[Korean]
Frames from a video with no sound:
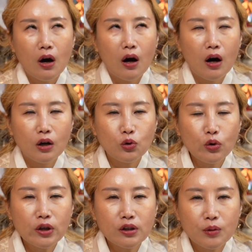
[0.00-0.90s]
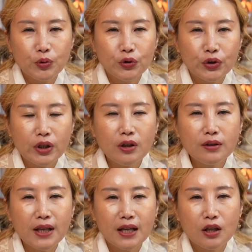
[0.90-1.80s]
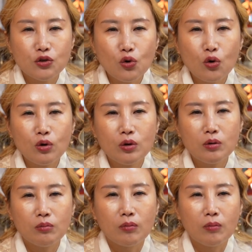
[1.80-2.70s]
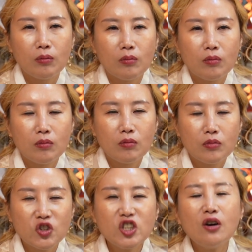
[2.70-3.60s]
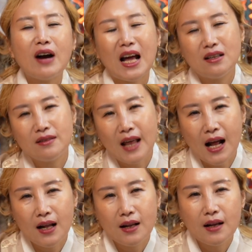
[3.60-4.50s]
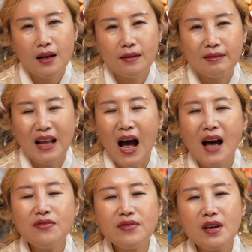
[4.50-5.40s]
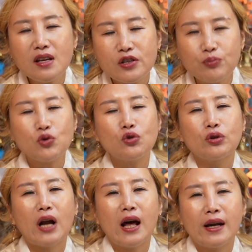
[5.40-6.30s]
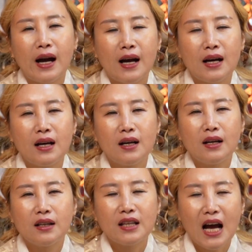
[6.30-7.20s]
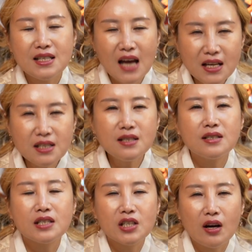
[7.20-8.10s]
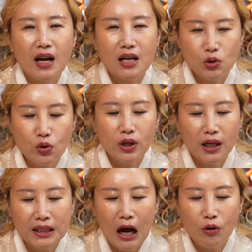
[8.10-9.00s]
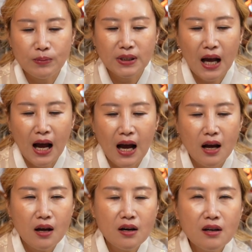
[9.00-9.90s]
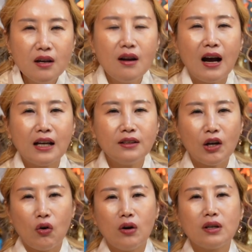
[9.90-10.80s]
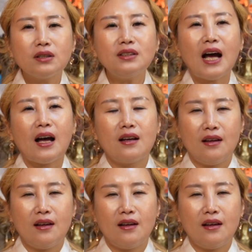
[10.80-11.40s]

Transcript: 어, 토끼띠분들 1월달에는 조금 쉬어가는 달. 나한테 집중을 하라. 나 자신을 지켜라 소리가 나옵니다. 흘러가는 대로 그냥